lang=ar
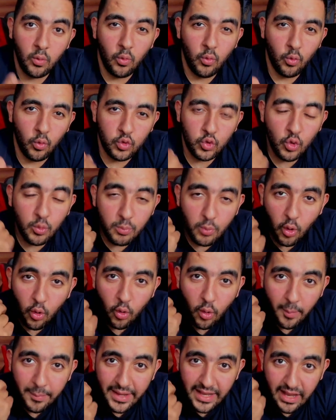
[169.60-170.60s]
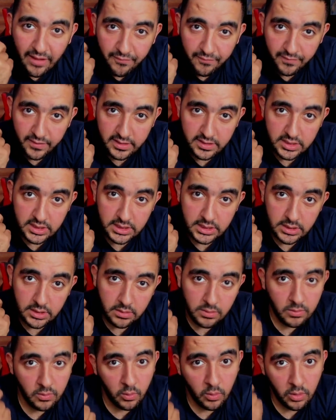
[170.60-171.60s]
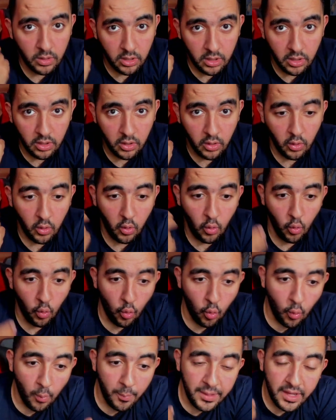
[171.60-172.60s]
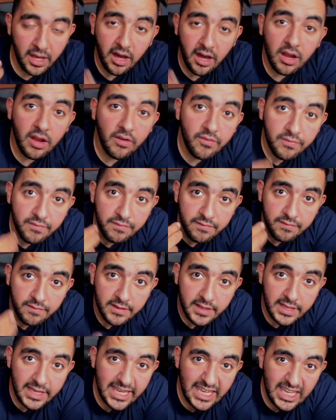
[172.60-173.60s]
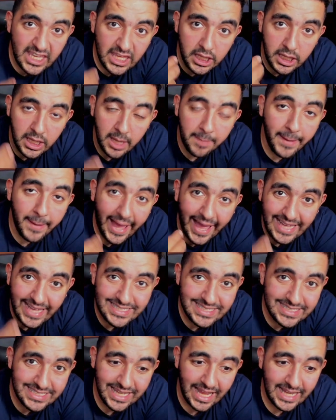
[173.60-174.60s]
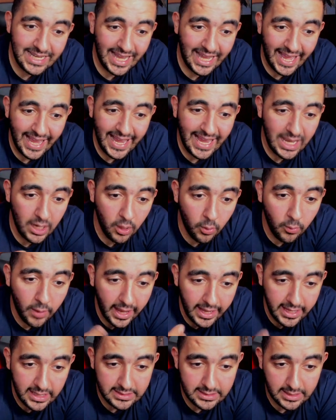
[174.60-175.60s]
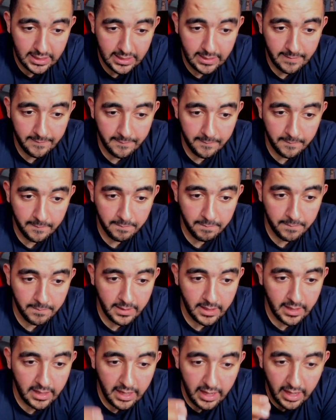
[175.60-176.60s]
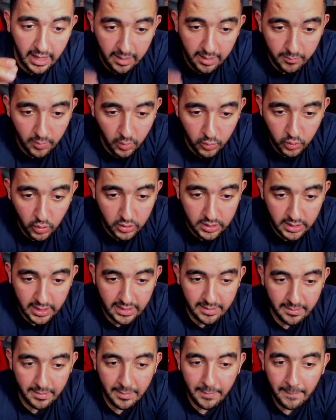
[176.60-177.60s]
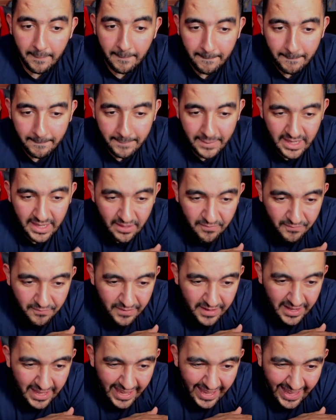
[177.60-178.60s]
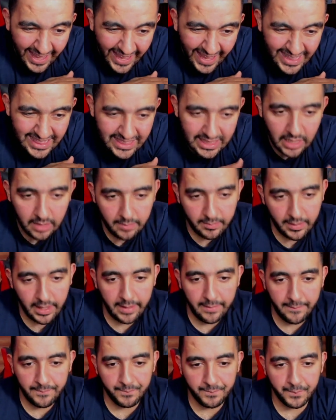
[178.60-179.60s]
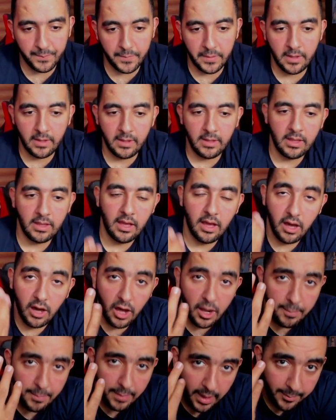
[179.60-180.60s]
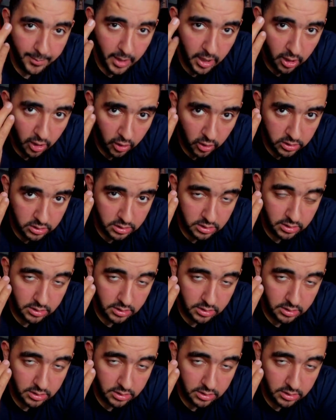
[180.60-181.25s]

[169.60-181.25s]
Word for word: وطول ما هو بينفذ وبيعرف يبحث عن الحاجة اللي هو عايزها الموضوع ده بيفرق جدا معاه اربع مهارات